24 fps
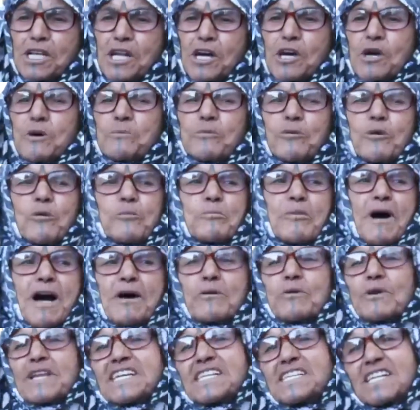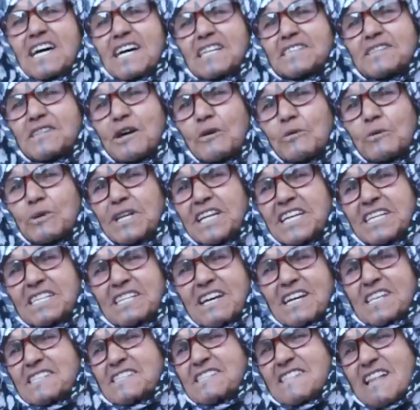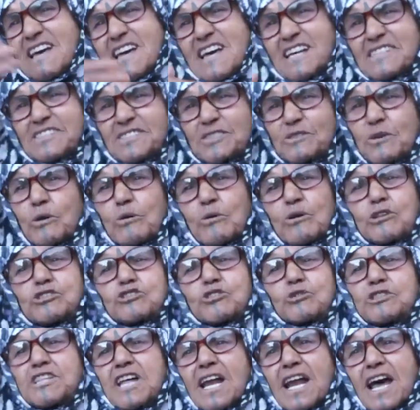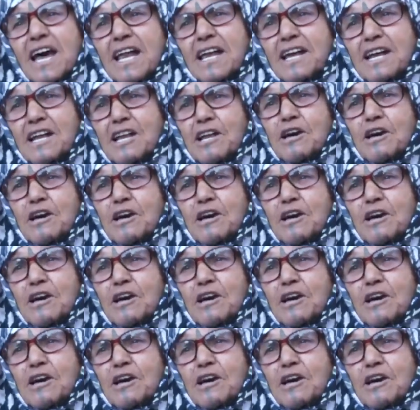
نلعبوا مع وليداتنا ووليدات الناس وخرجوا الدراري